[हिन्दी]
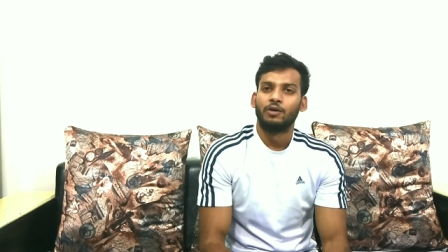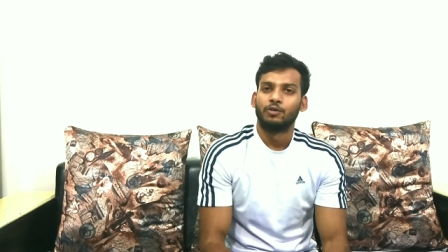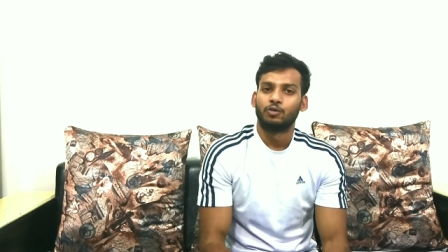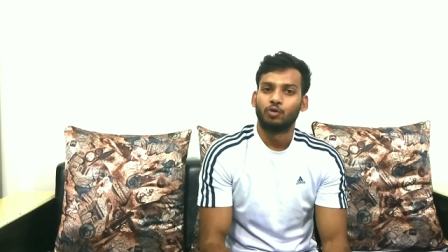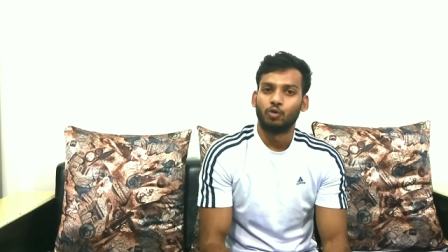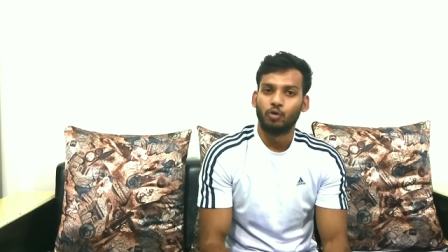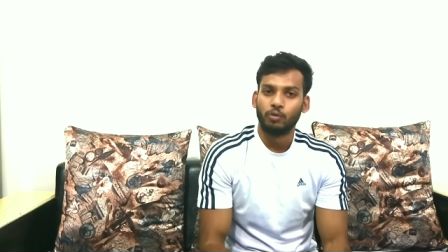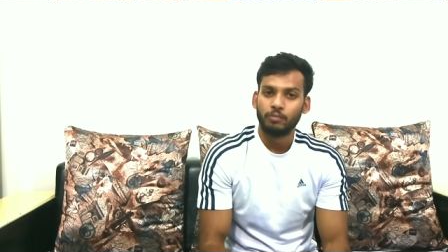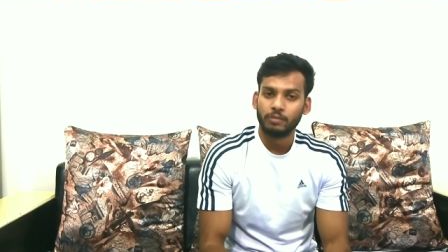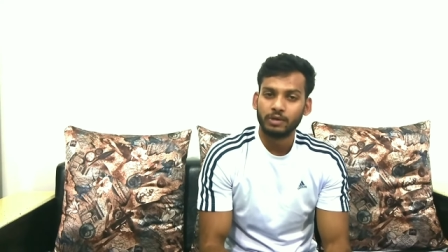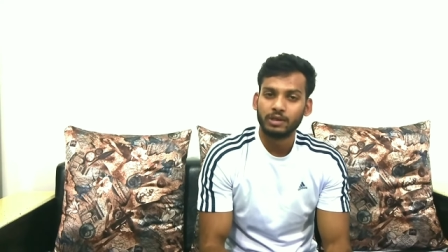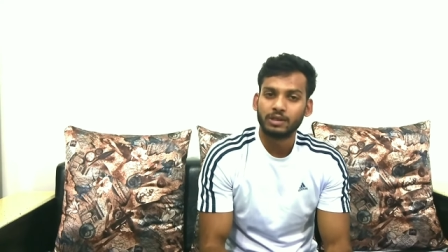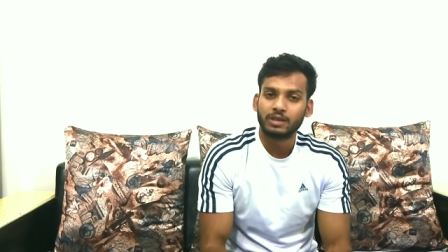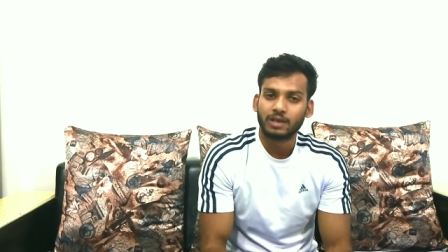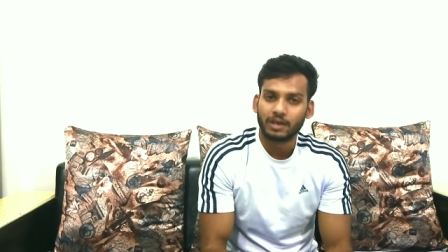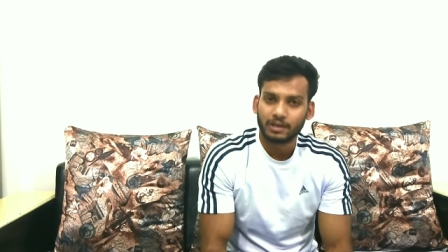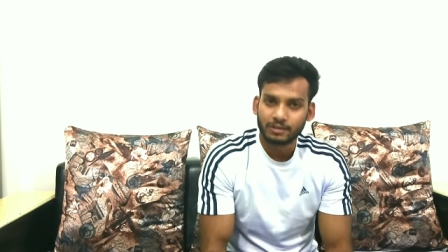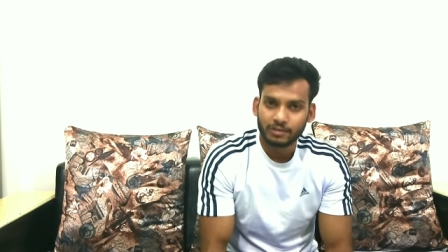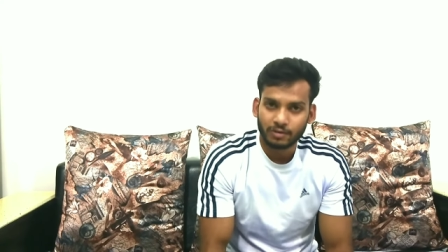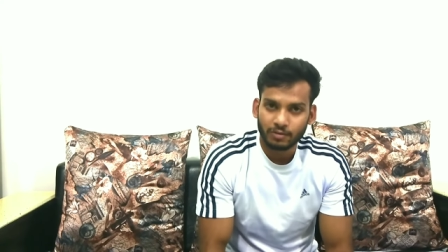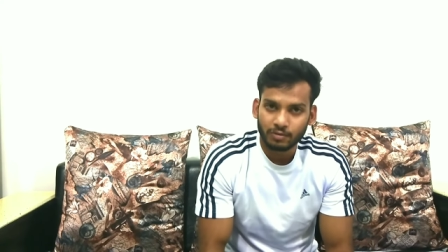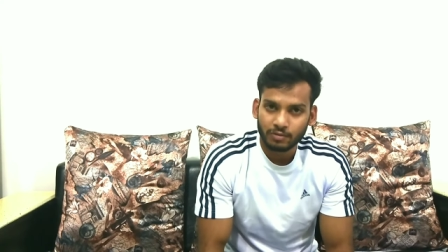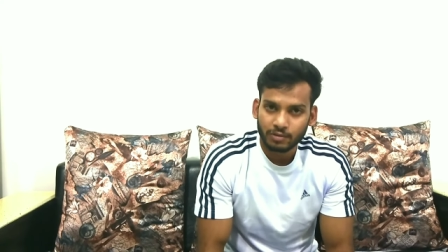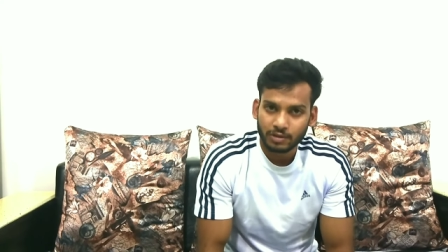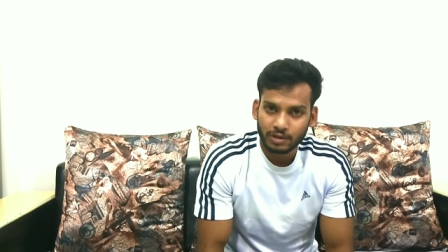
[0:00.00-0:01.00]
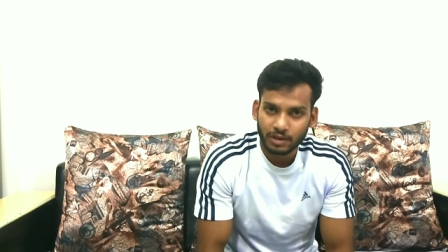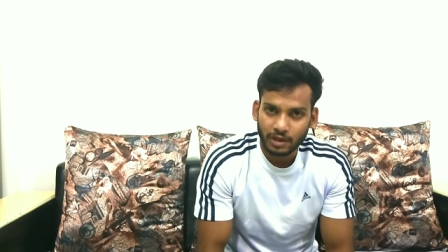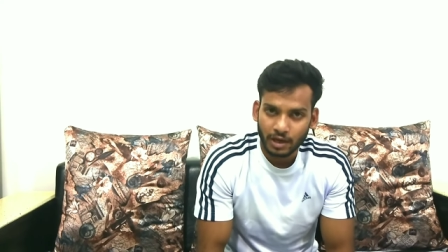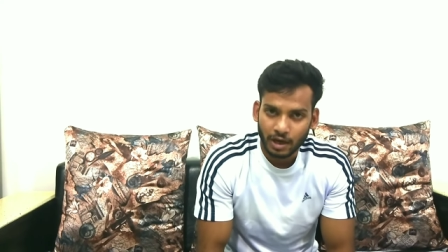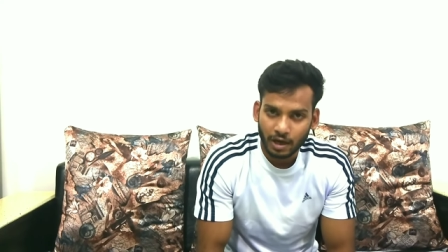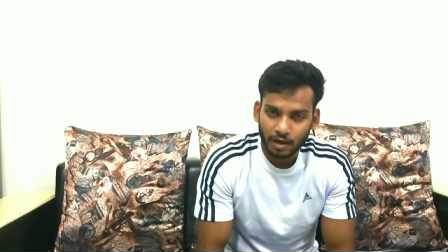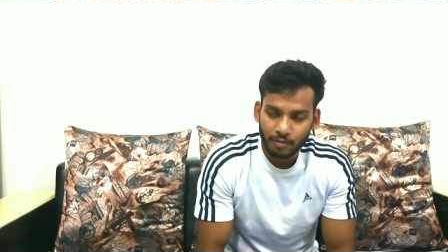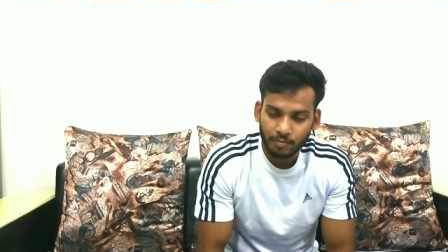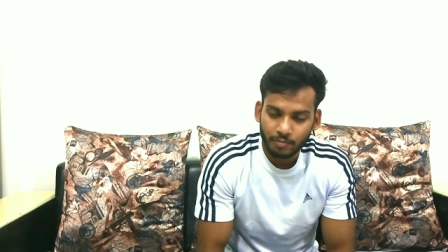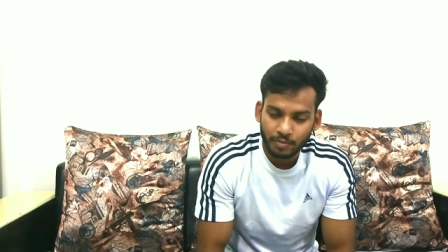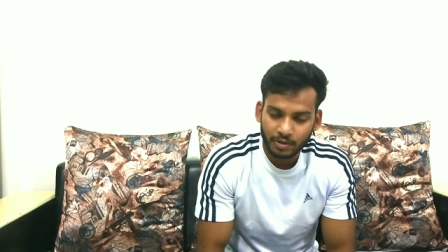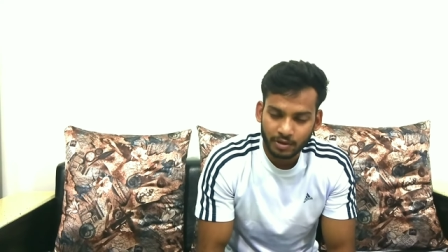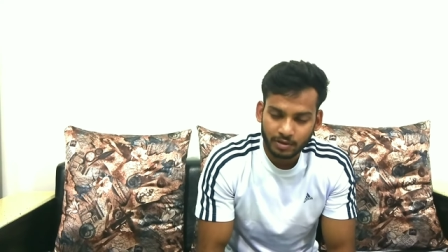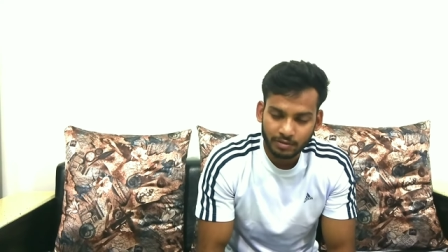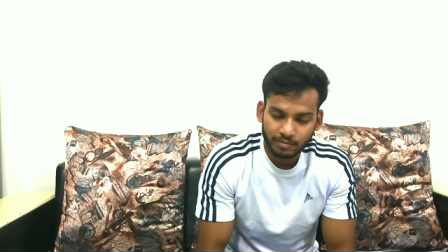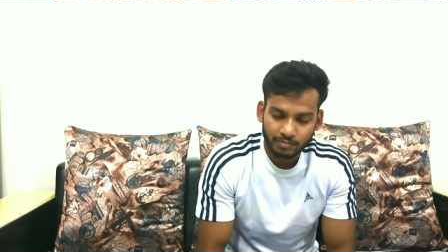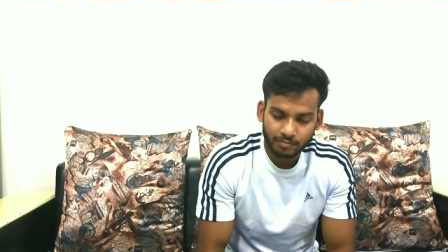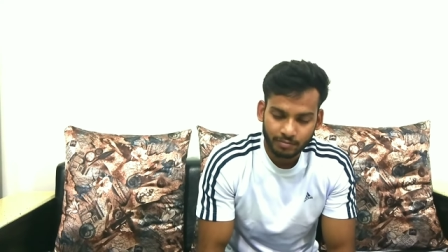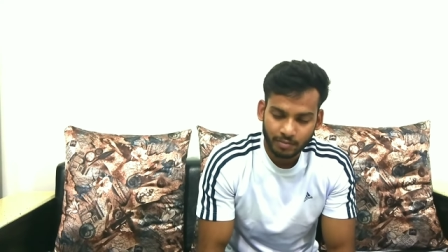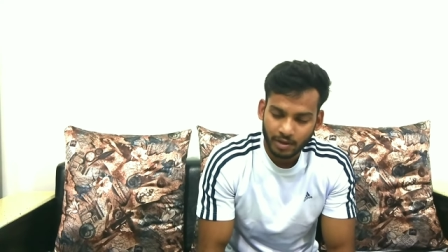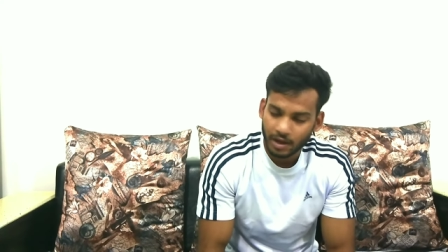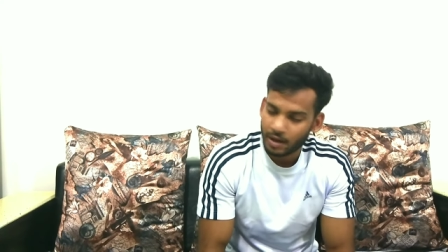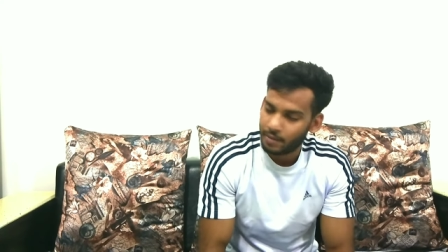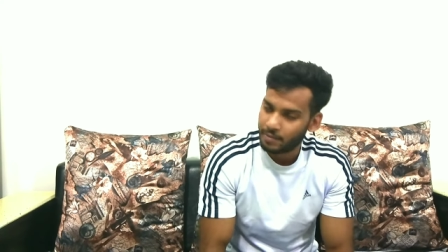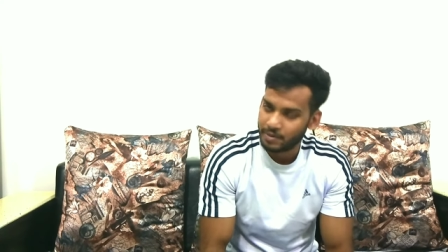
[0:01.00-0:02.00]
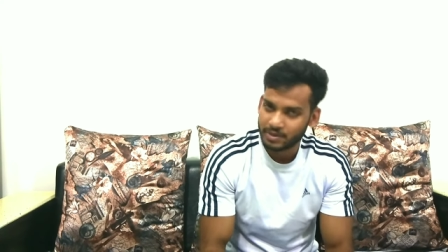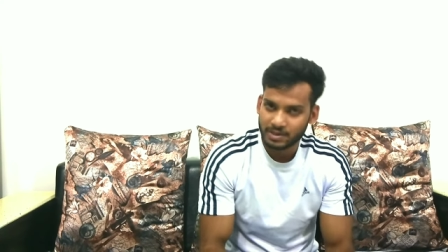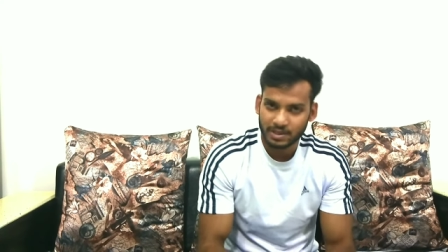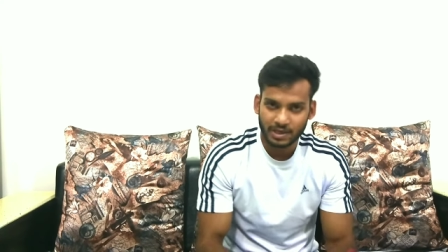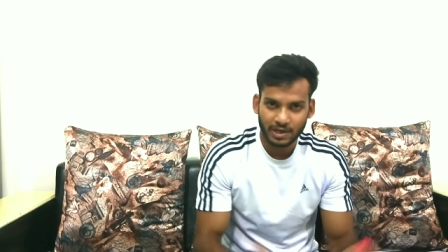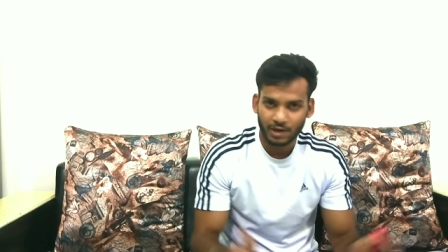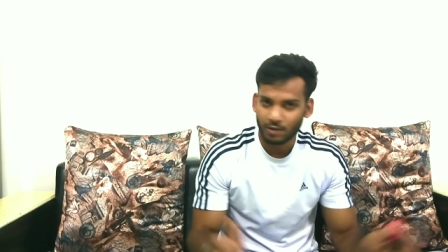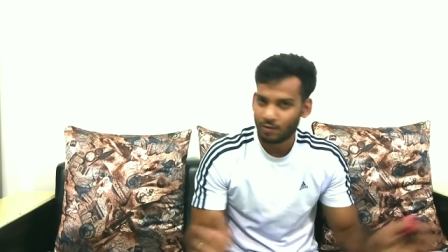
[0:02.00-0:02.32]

तो उम्मीद करता हूँ कि अब हमेशा